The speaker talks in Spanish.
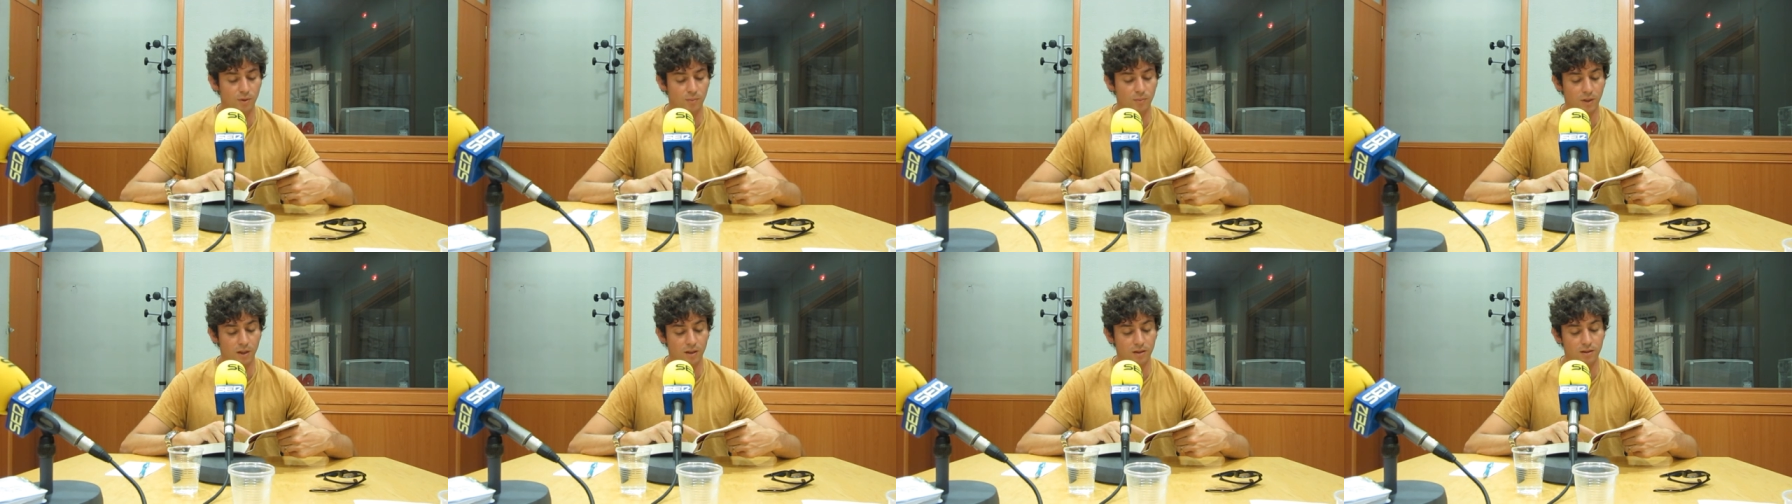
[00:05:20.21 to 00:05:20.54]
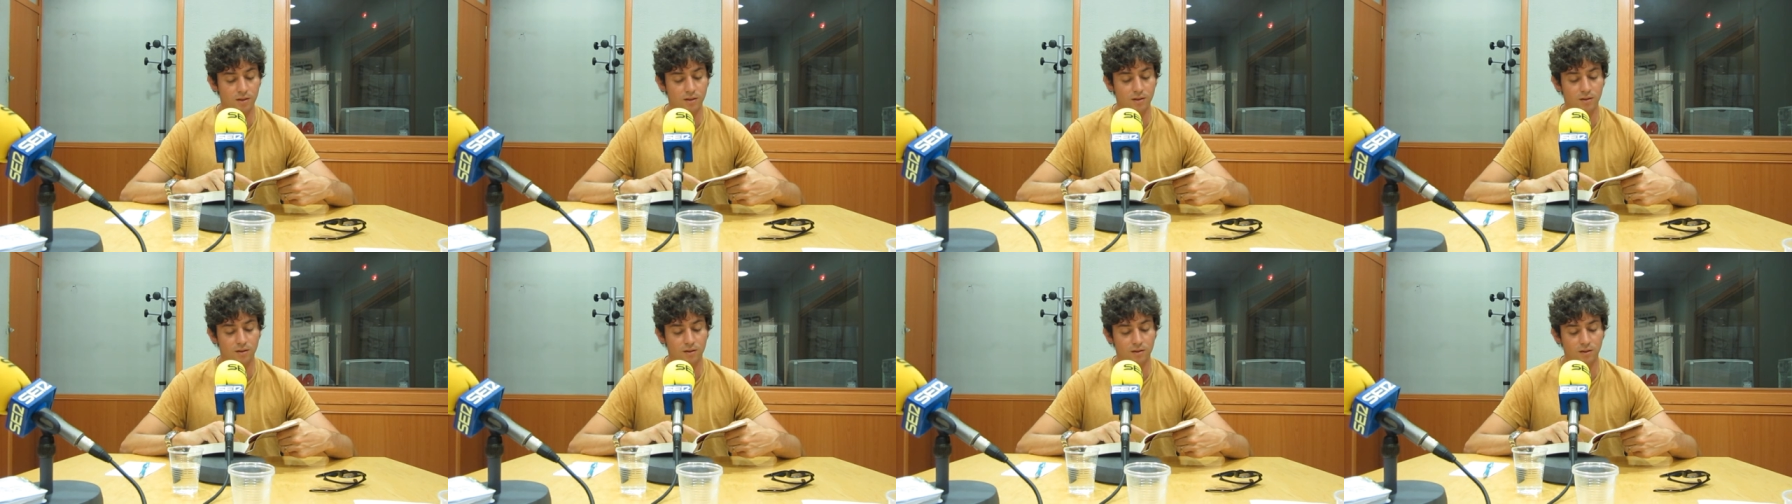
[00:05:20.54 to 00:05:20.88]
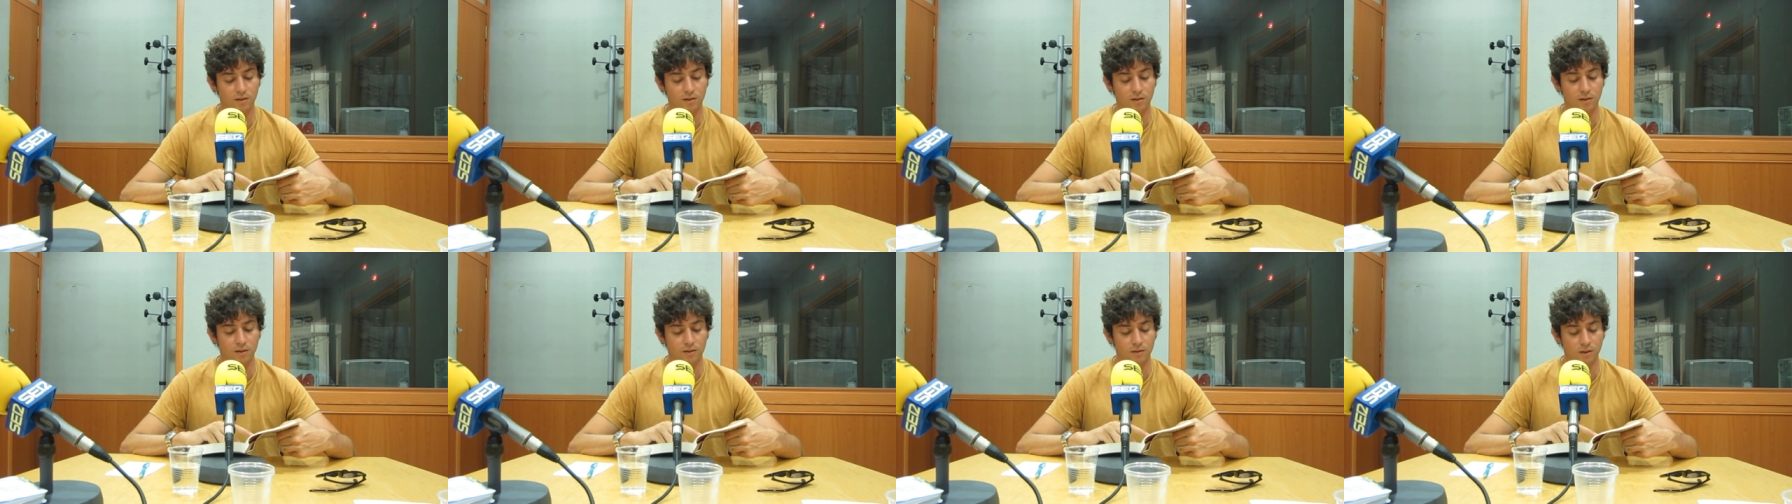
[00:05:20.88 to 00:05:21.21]
padre,
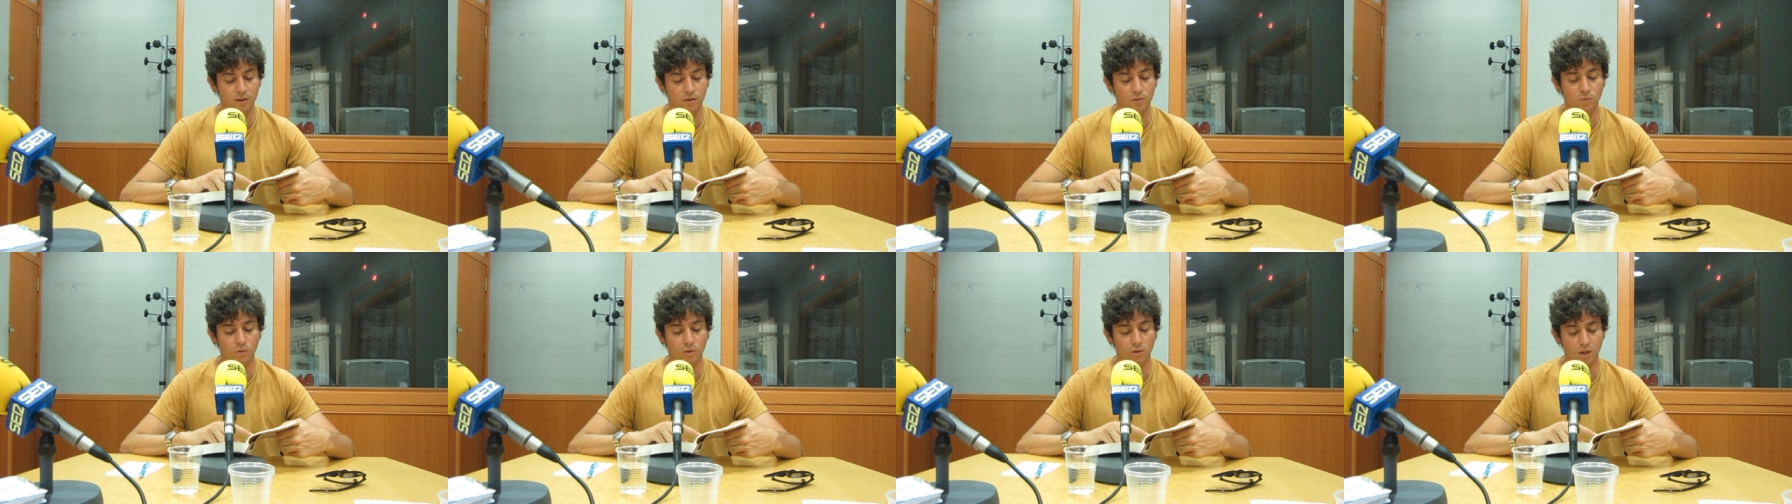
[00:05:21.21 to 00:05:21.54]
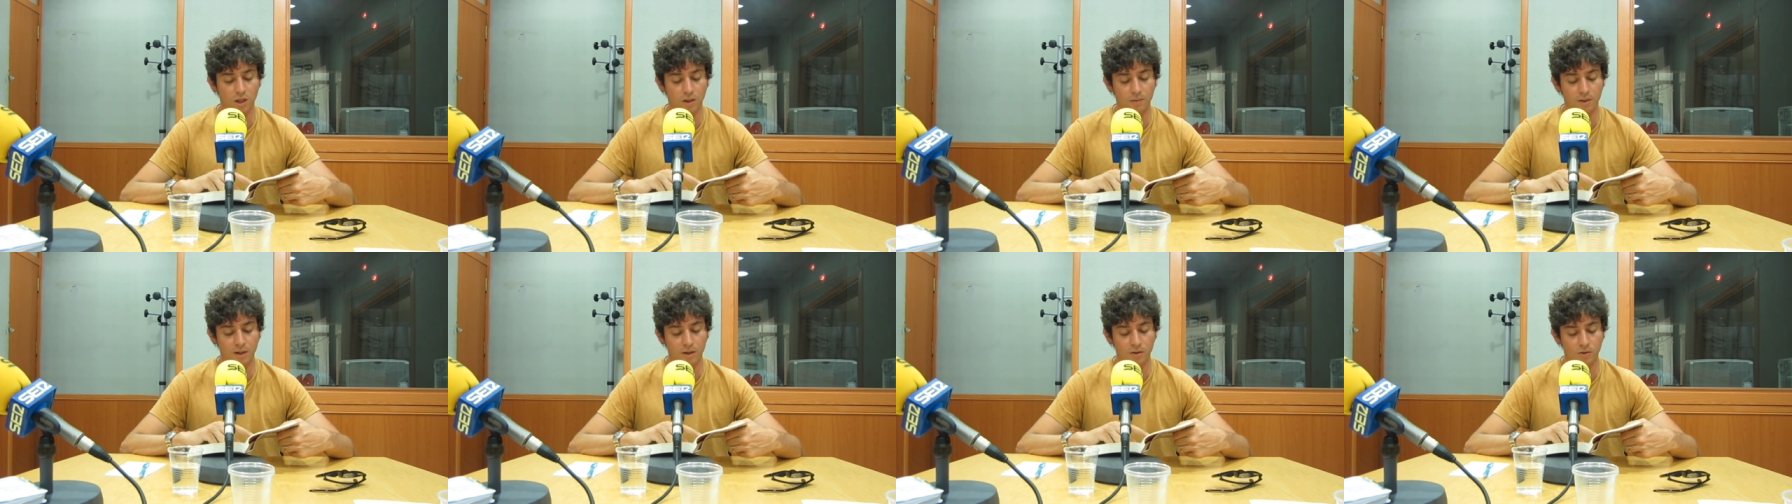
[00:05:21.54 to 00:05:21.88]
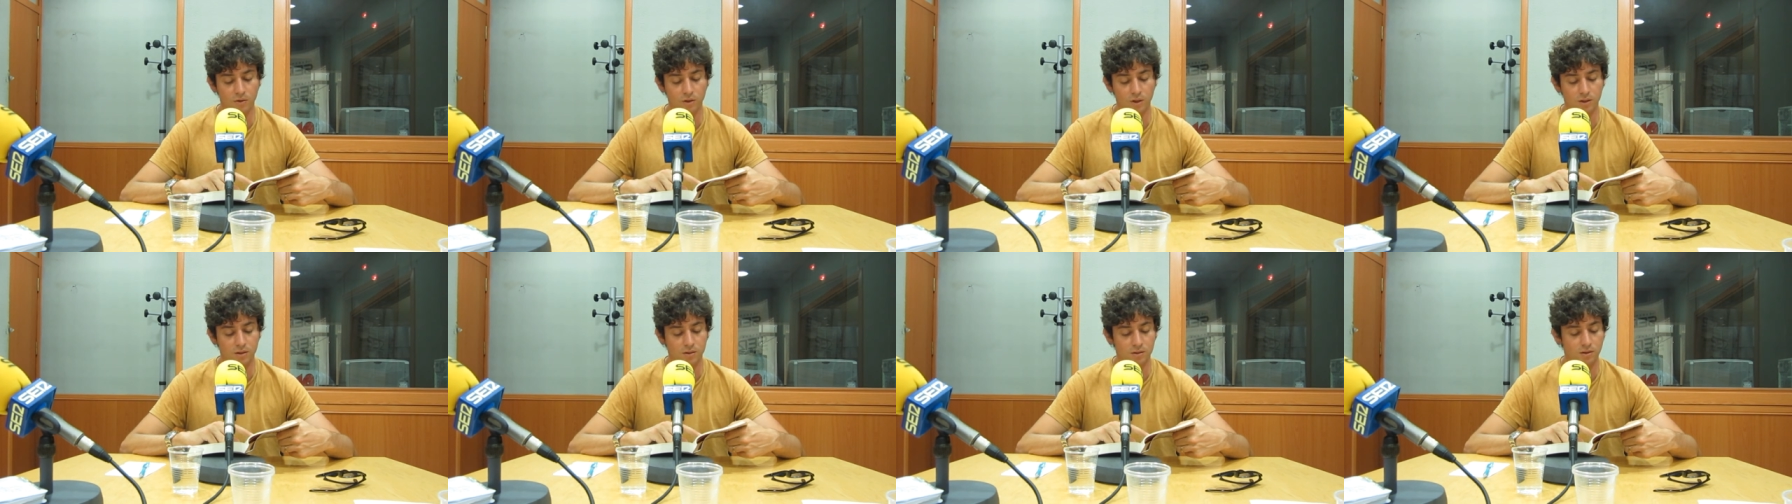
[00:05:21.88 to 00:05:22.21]
en el Círculo de
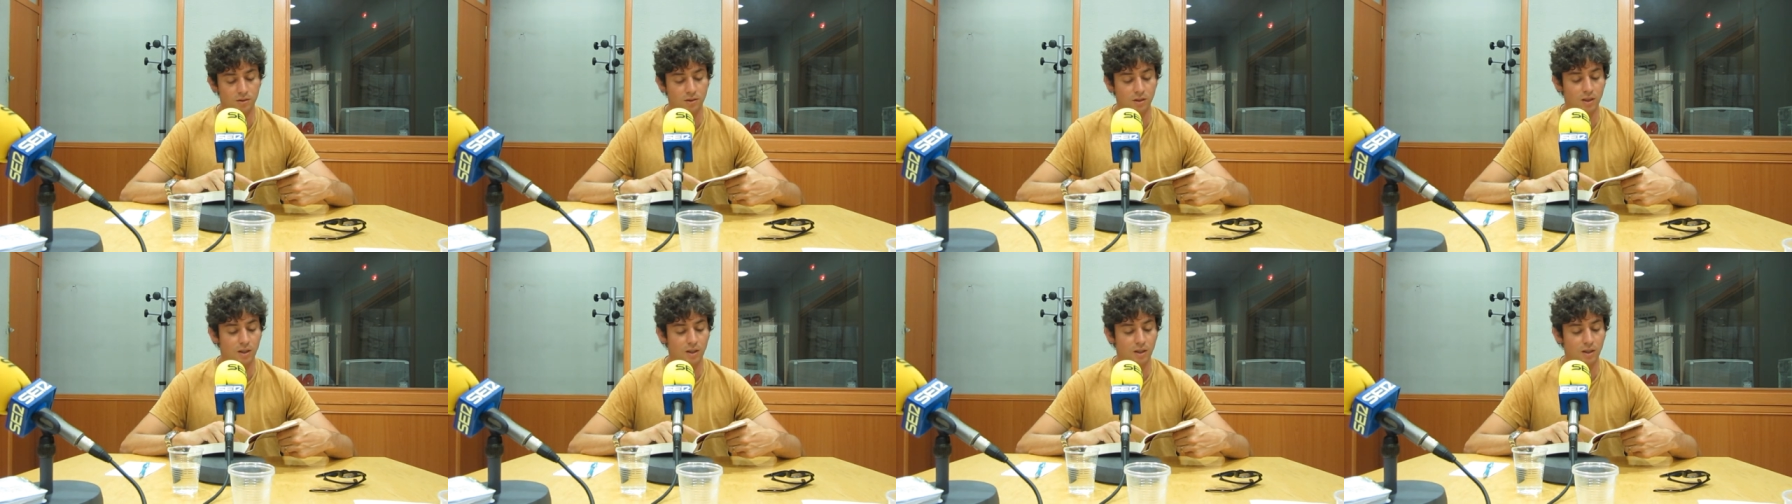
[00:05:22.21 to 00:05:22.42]
Labradores,